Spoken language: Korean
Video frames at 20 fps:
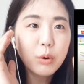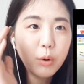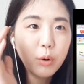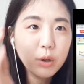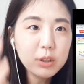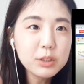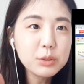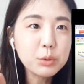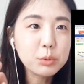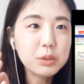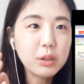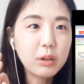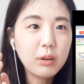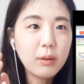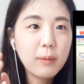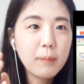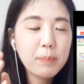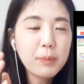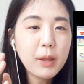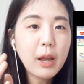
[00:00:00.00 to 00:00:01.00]
훨씬 좋죠.
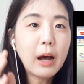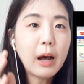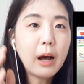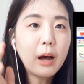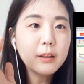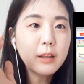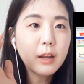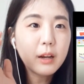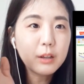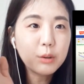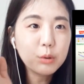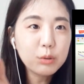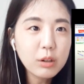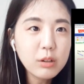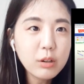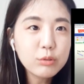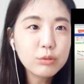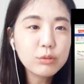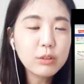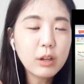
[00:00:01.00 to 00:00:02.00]
아, 내가 이거
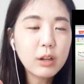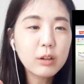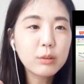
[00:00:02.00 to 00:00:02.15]
틀렸구나.